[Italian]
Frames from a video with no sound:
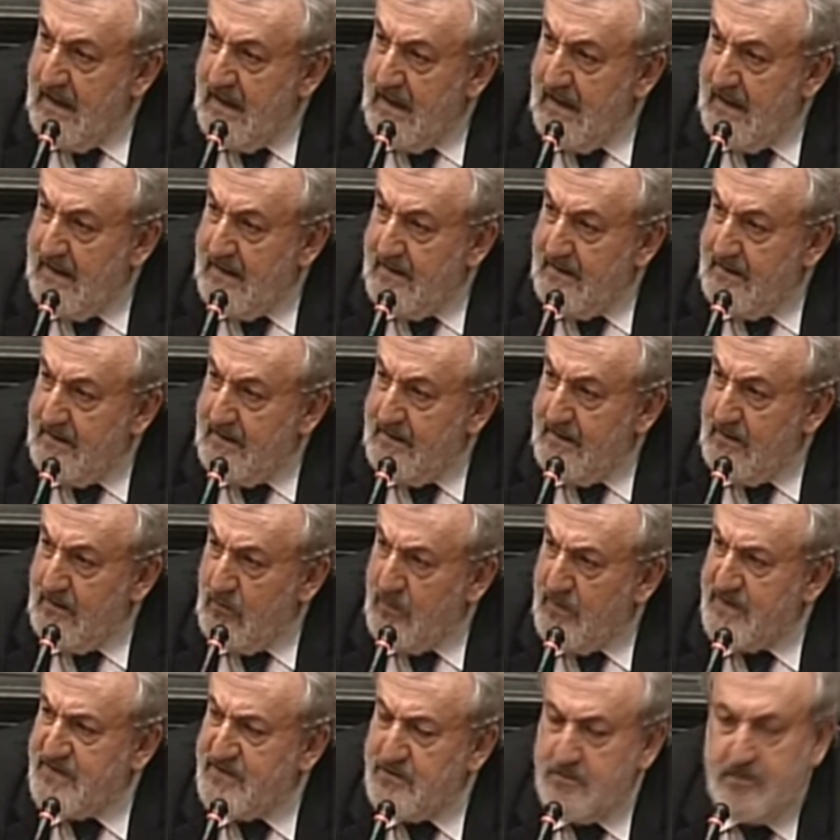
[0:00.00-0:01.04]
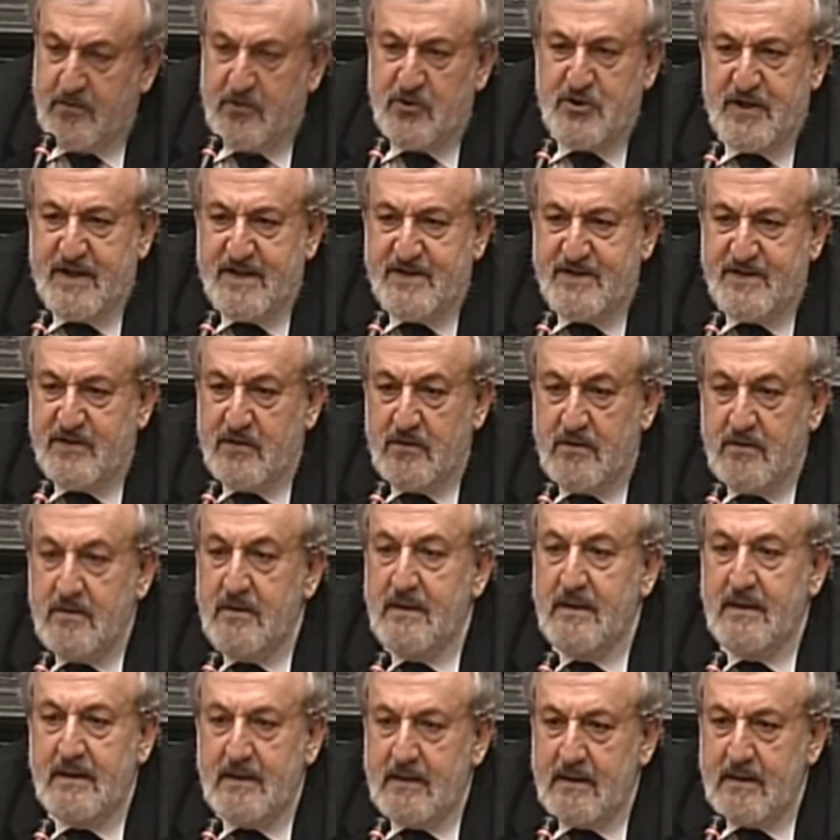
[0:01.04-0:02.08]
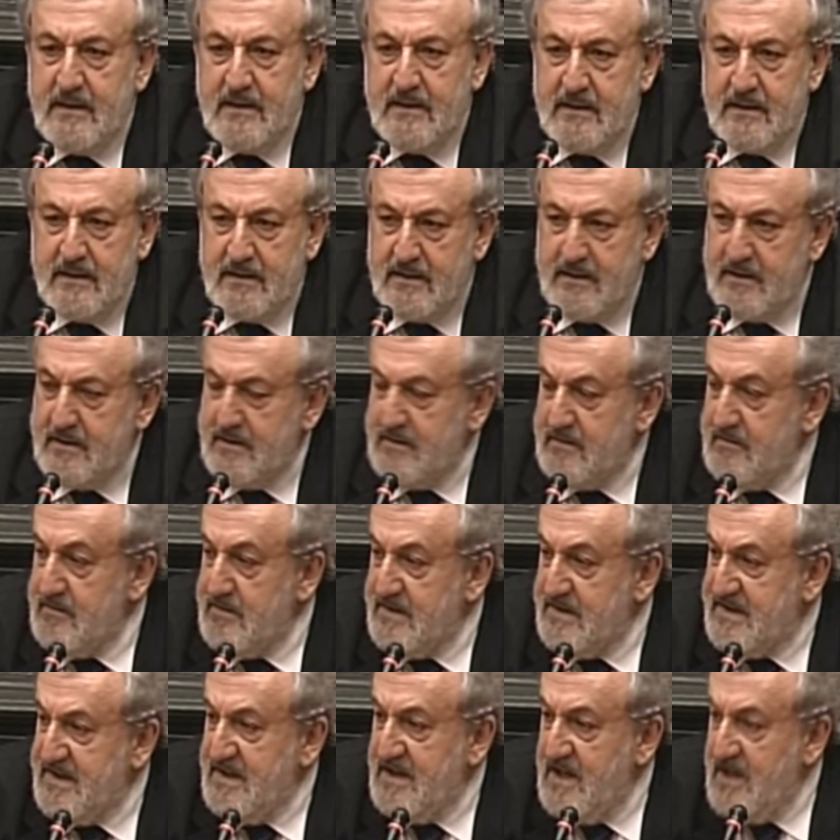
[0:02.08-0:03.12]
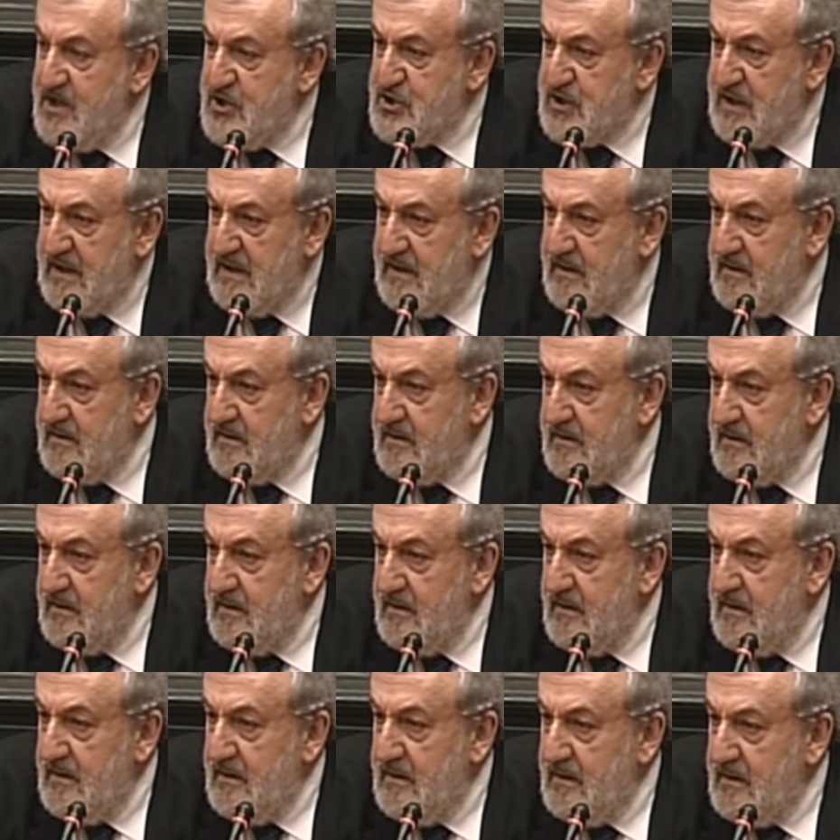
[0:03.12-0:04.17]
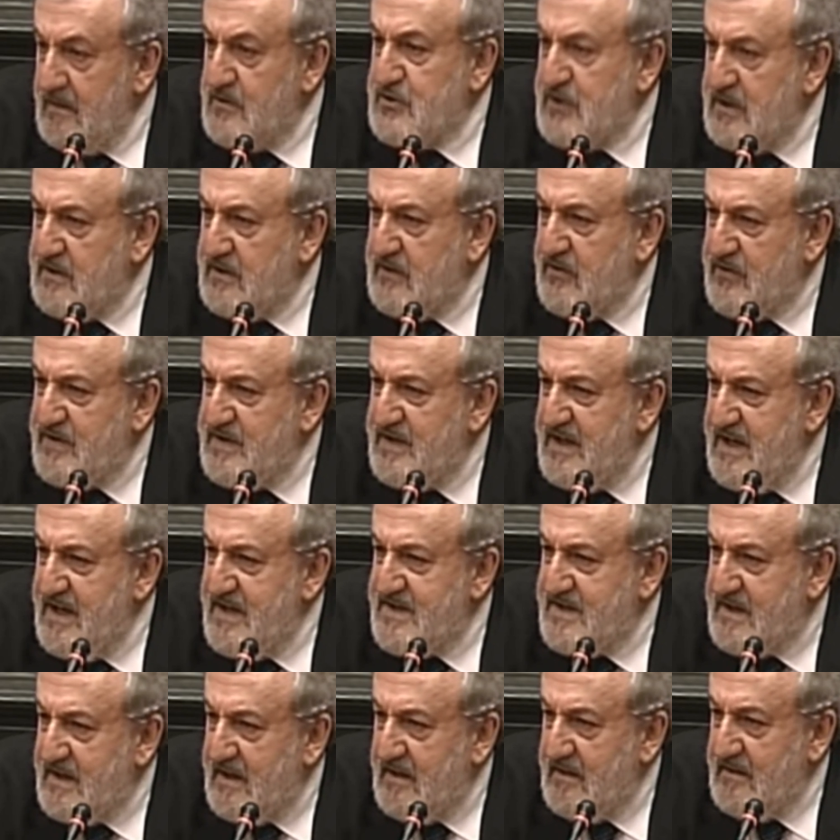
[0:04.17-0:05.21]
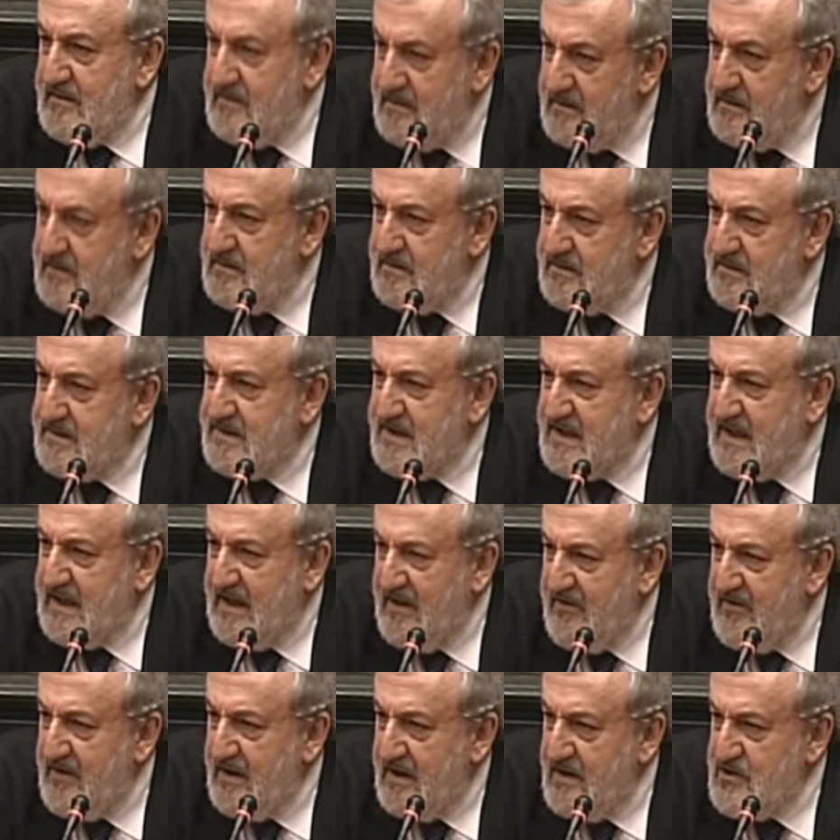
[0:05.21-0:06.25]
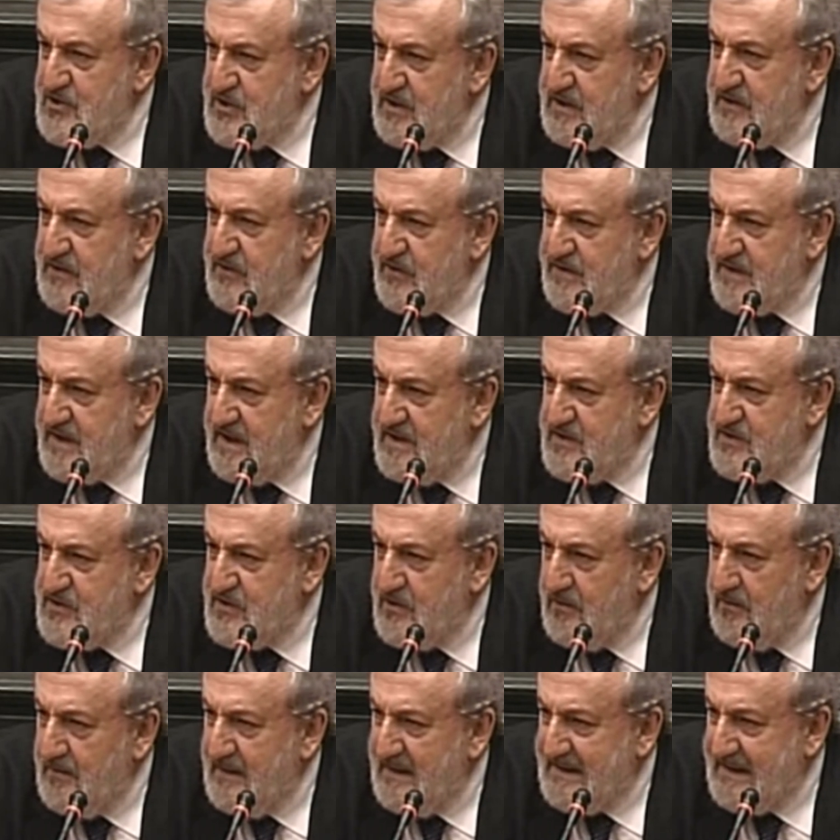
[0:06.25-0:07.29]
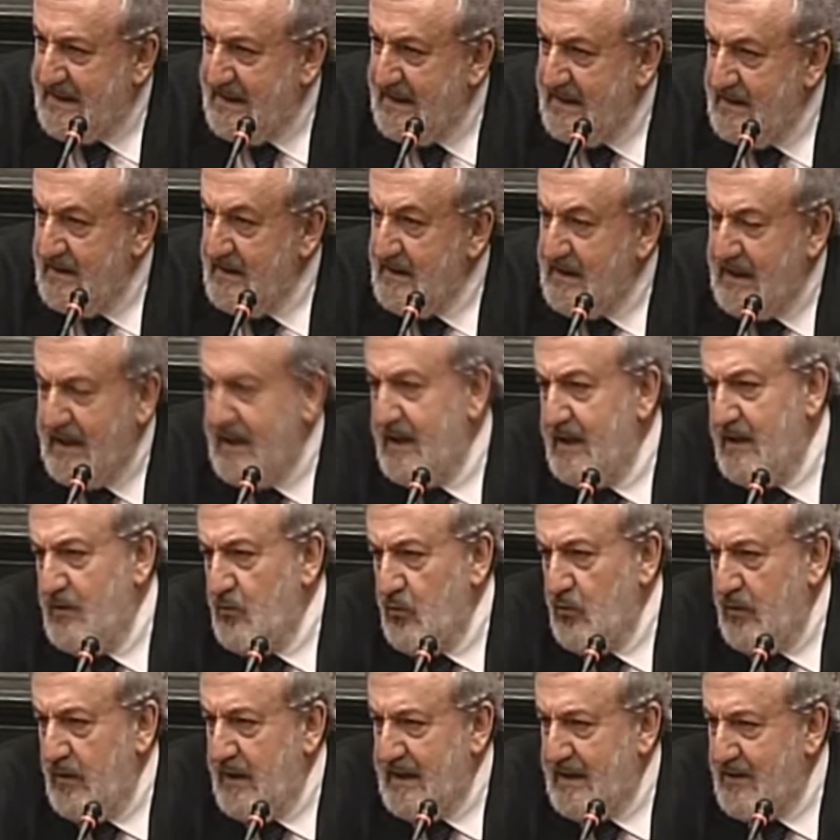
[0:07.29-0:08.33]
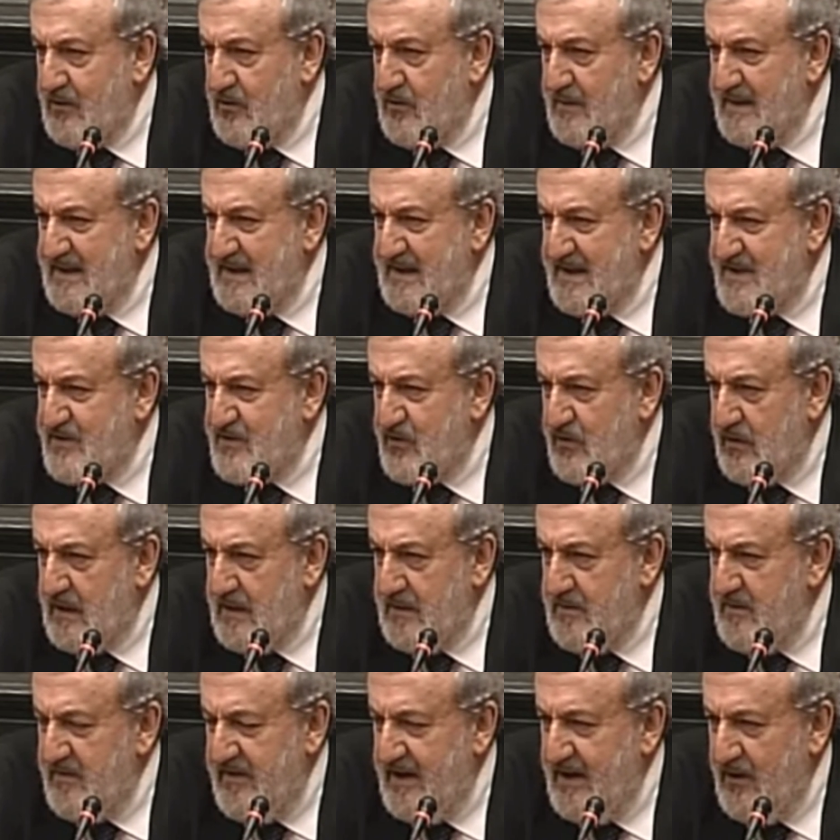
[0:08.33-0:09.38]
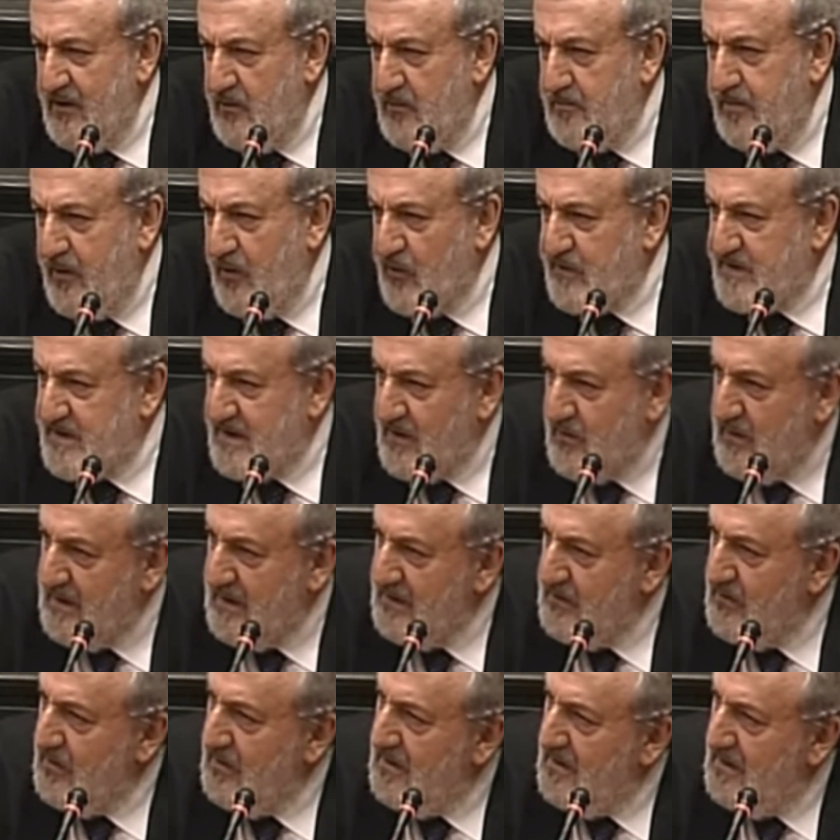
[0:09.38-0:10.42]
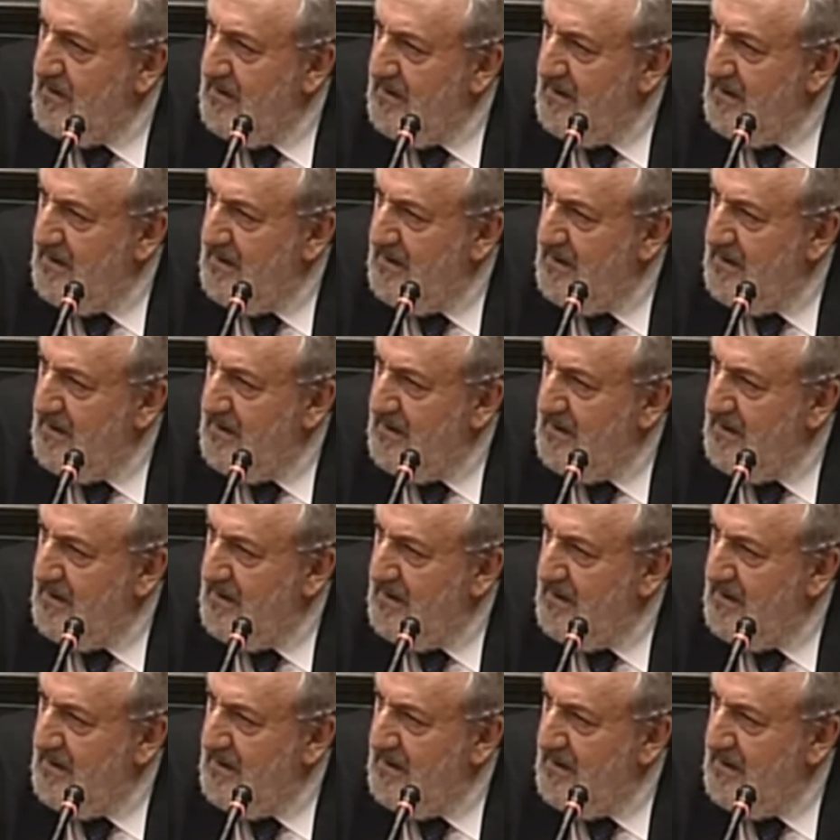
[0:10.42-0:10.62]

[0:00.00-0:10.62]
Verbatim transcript: E in questo processo eh, si dice, il centro-sinistra scrive il 116,3, che è l'unica argomentazione che mi viene opposta quando...